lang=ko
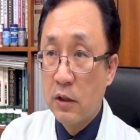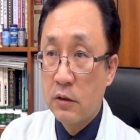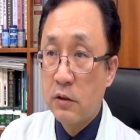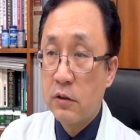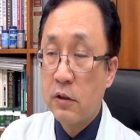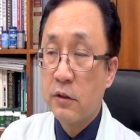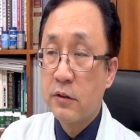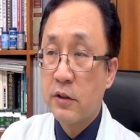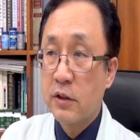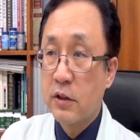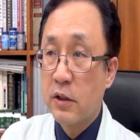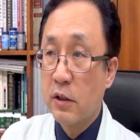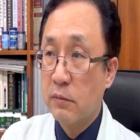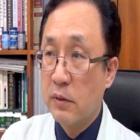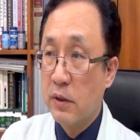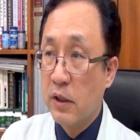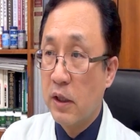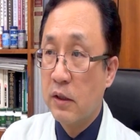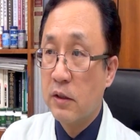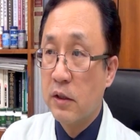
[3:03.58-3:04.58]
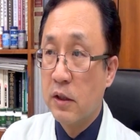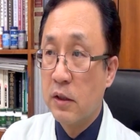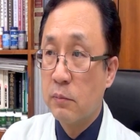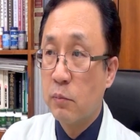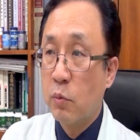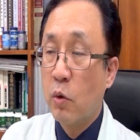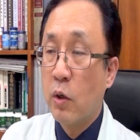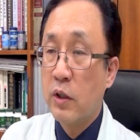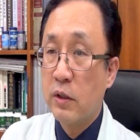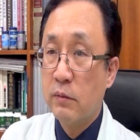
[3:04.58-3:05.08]
들었을 겁니다.
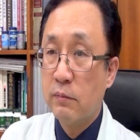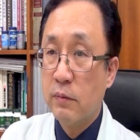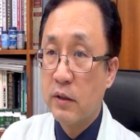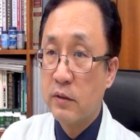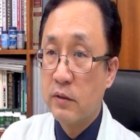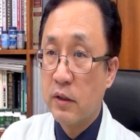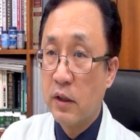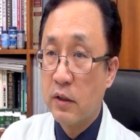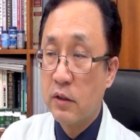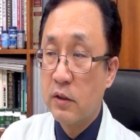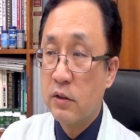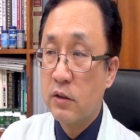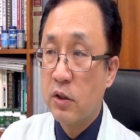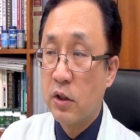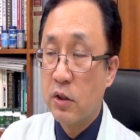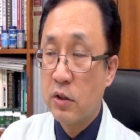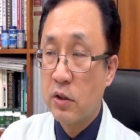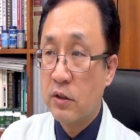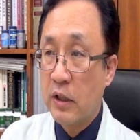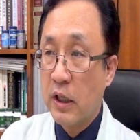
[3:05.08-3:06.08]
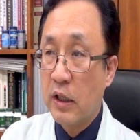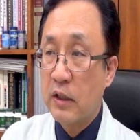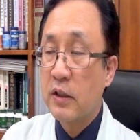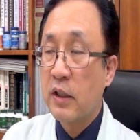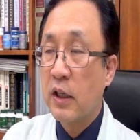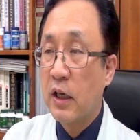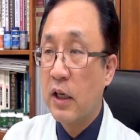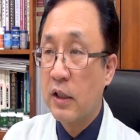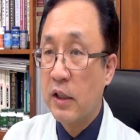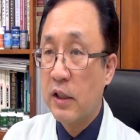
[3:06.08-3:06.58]
포화지방산은 이제
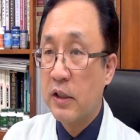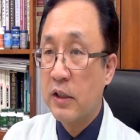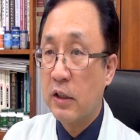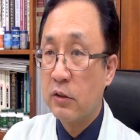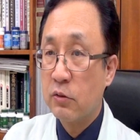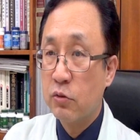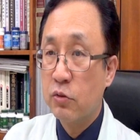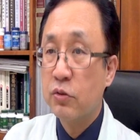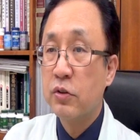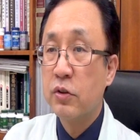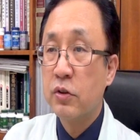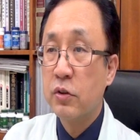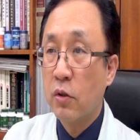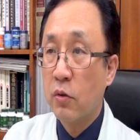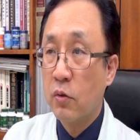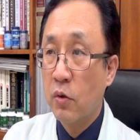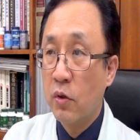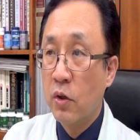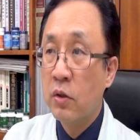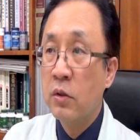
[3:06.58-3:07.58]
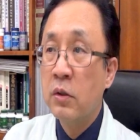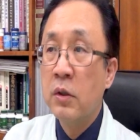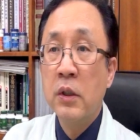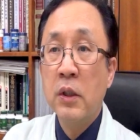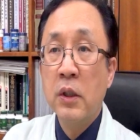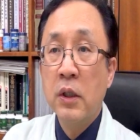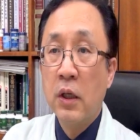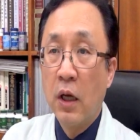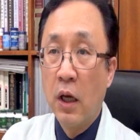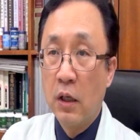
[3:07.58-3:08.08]
딱딱하니 잘 굳는 거고요.
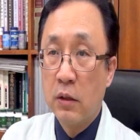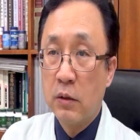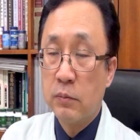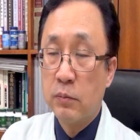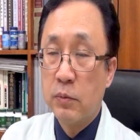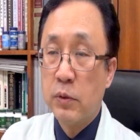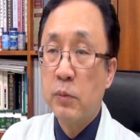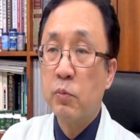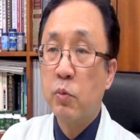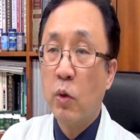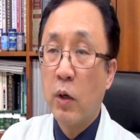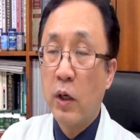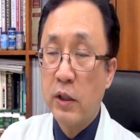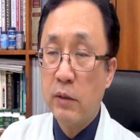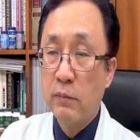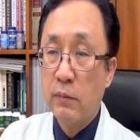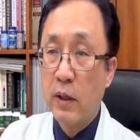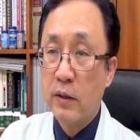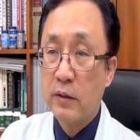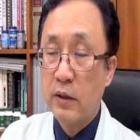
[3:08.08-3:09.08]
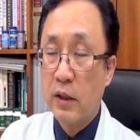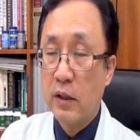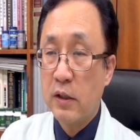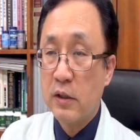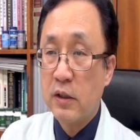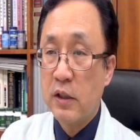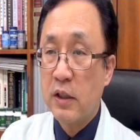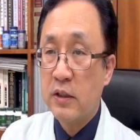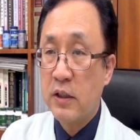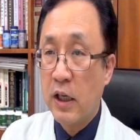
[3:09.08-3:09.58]

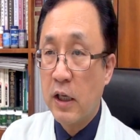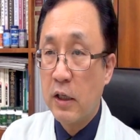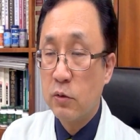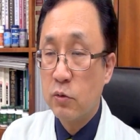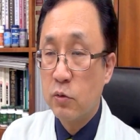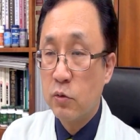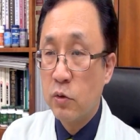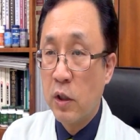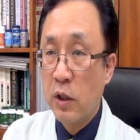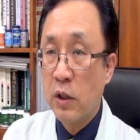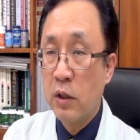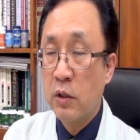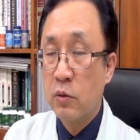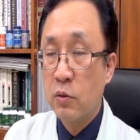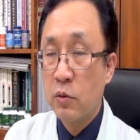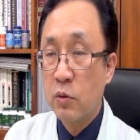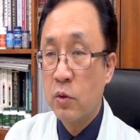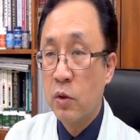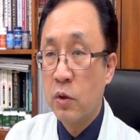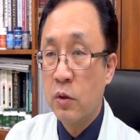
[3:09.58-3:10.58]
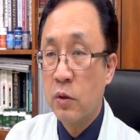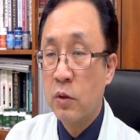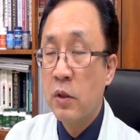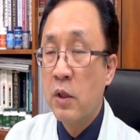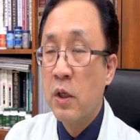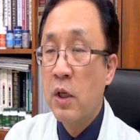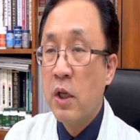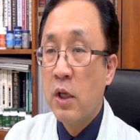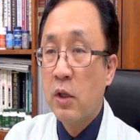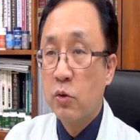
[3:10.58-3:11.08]
불포화지방산은 이제 잘
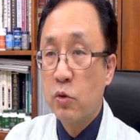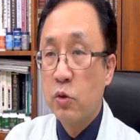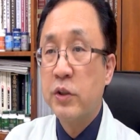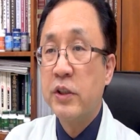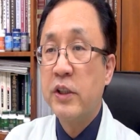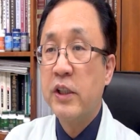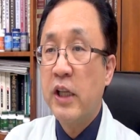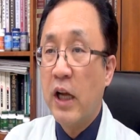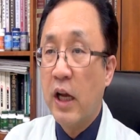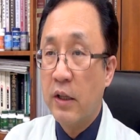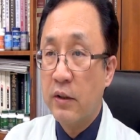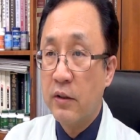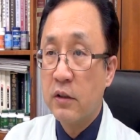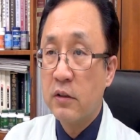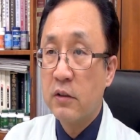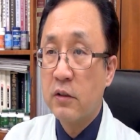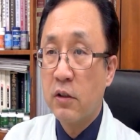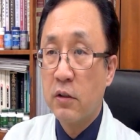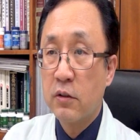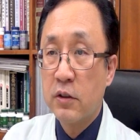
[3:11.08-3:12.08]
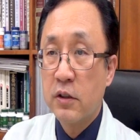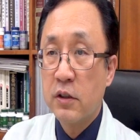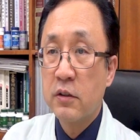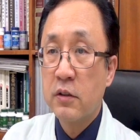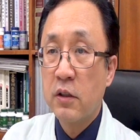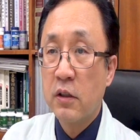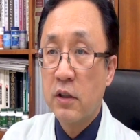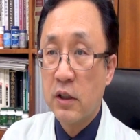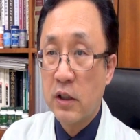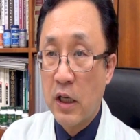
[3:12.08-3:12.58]
굳지 않는 그런
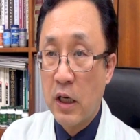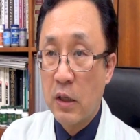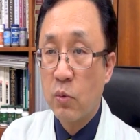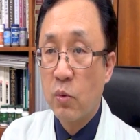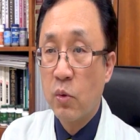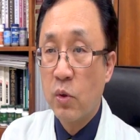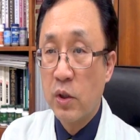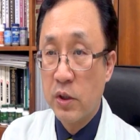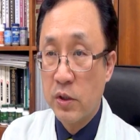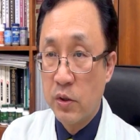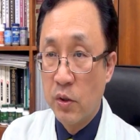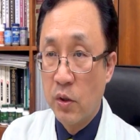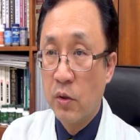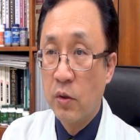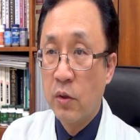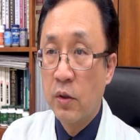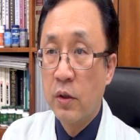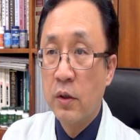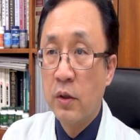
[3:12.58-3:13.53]
특성을 갖고 있죠.